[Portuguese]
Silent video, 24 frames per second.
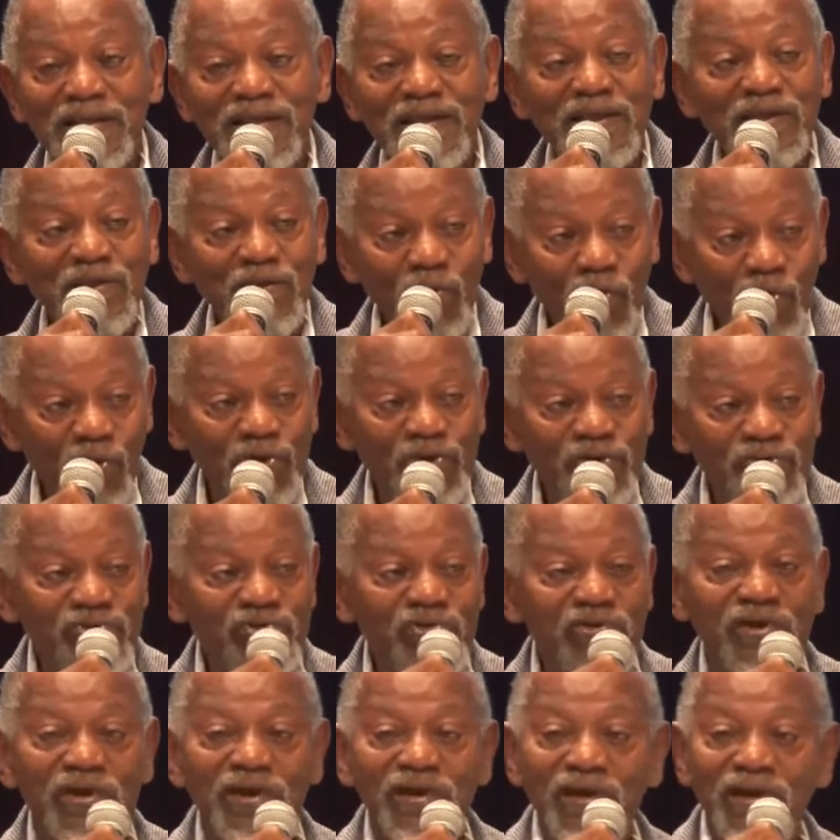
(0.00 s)
que
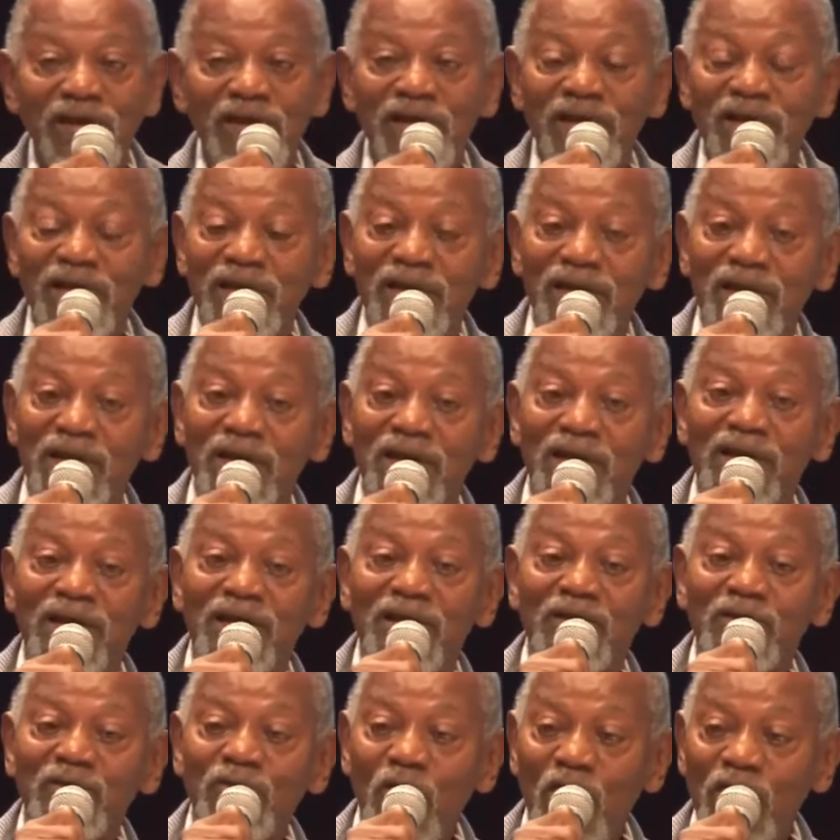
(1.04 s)
hoje
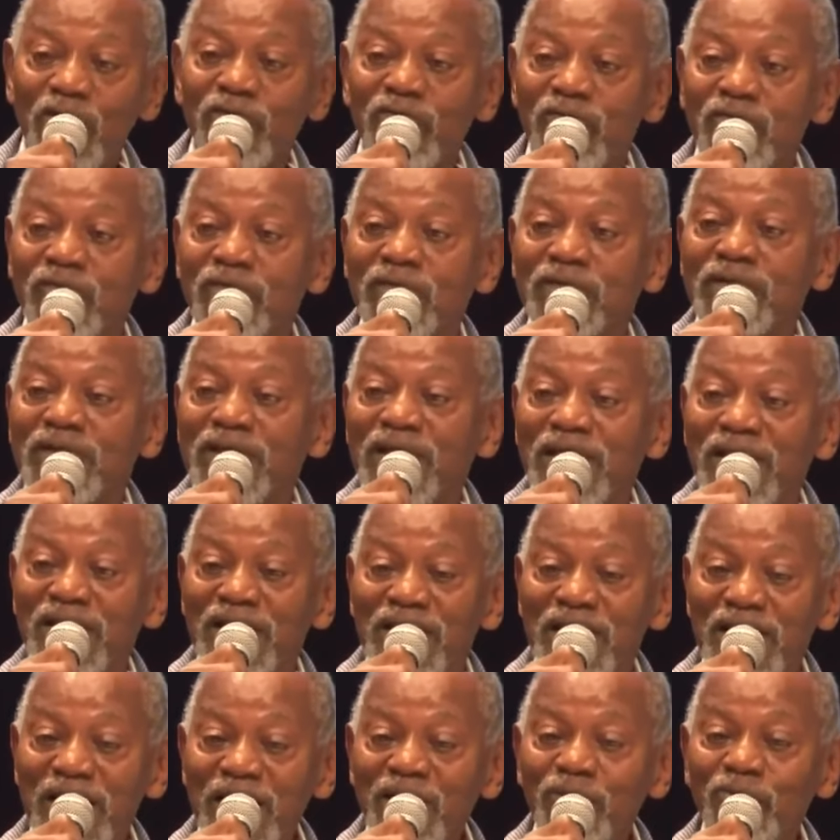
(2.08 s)
nós,
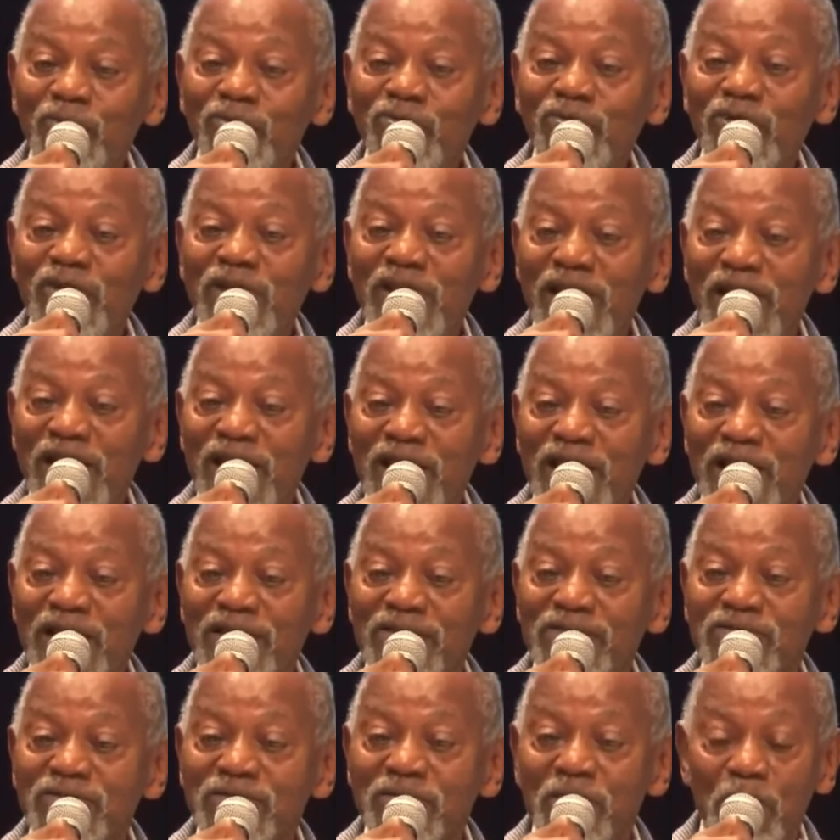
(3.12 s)
negros e
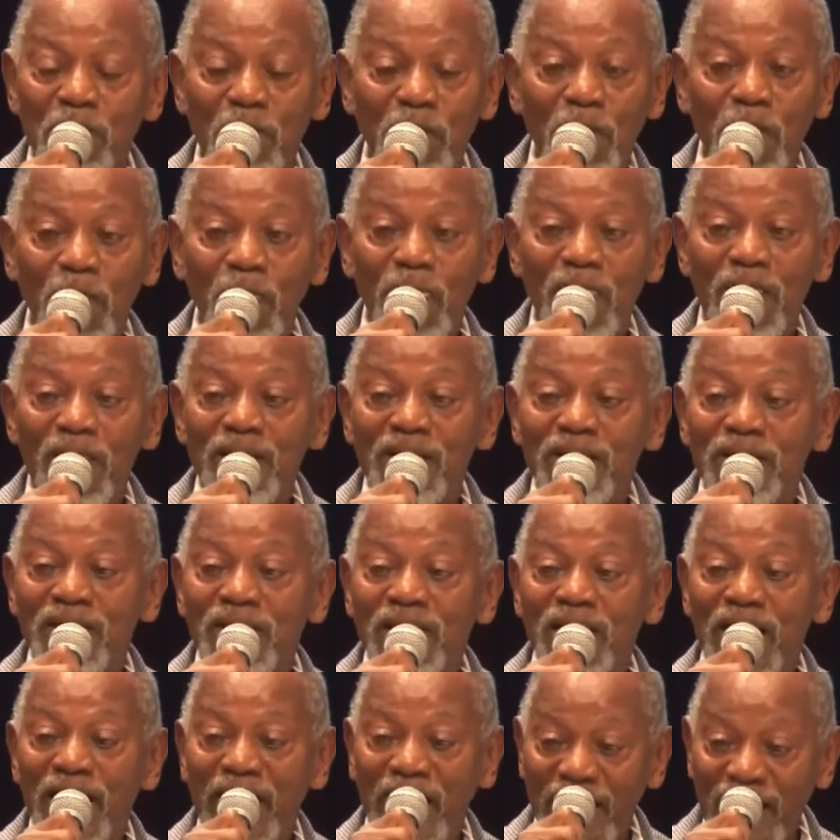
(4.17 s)
negras,
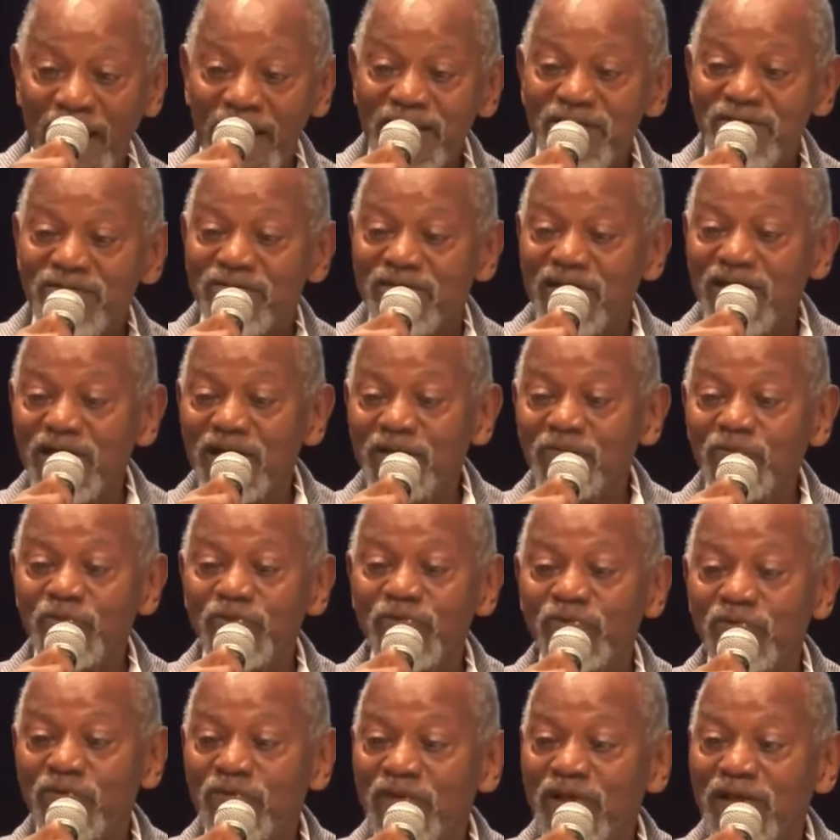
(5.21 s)

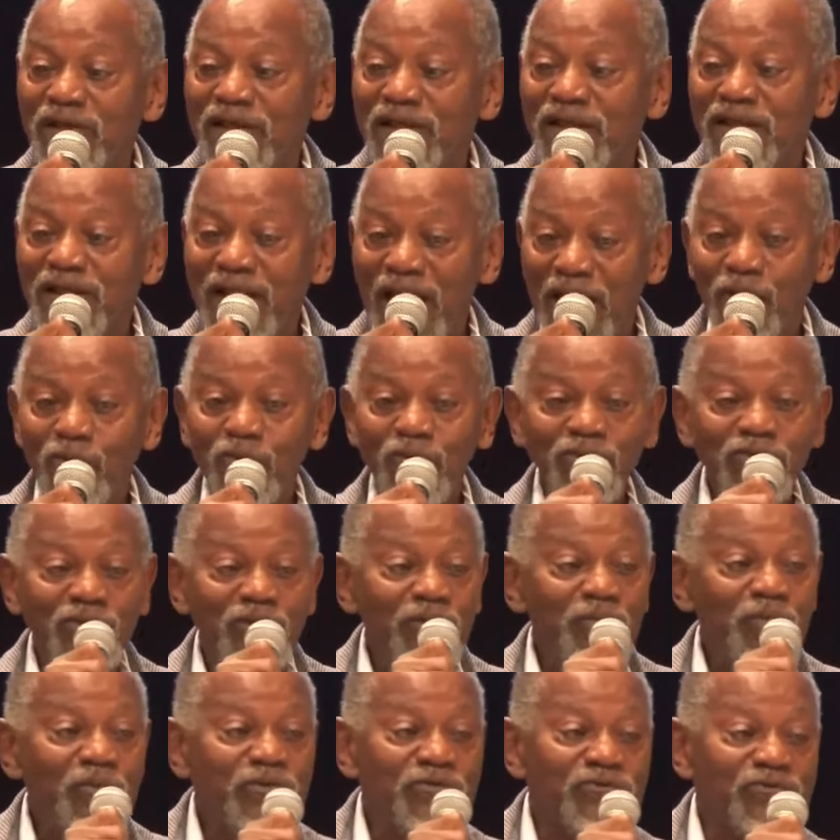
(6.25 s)
realizamos na
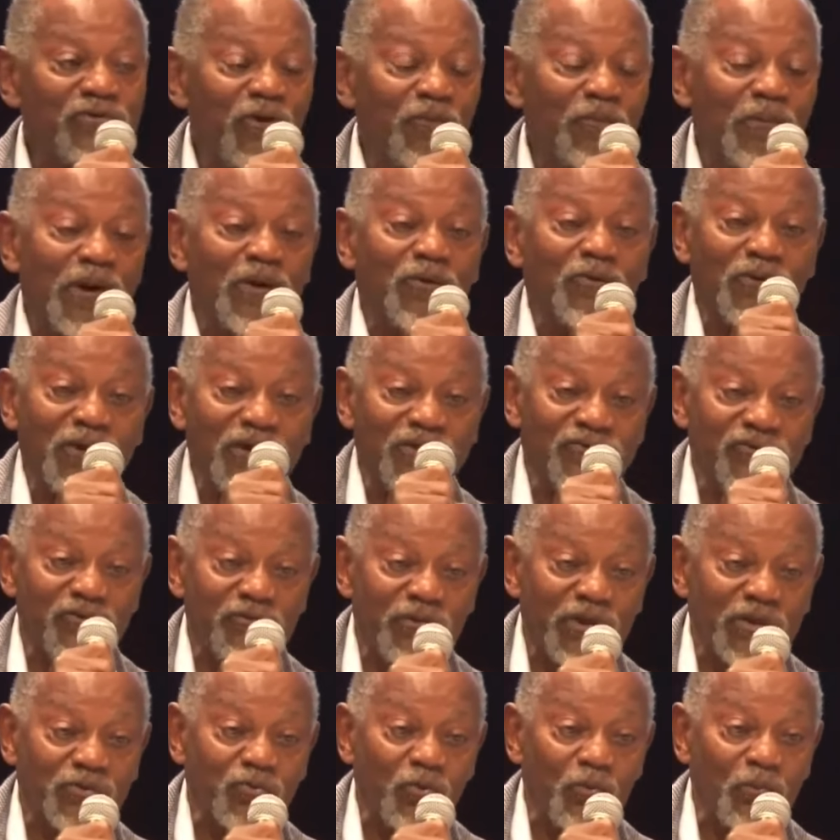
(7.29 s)
contribuição para o
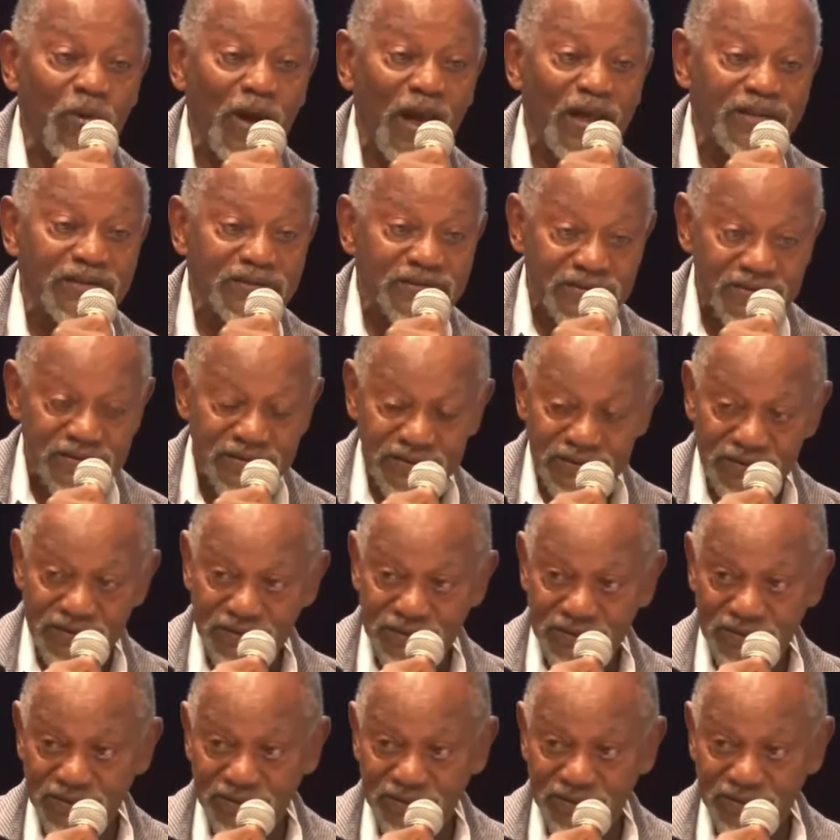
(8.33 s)
crescimento do país.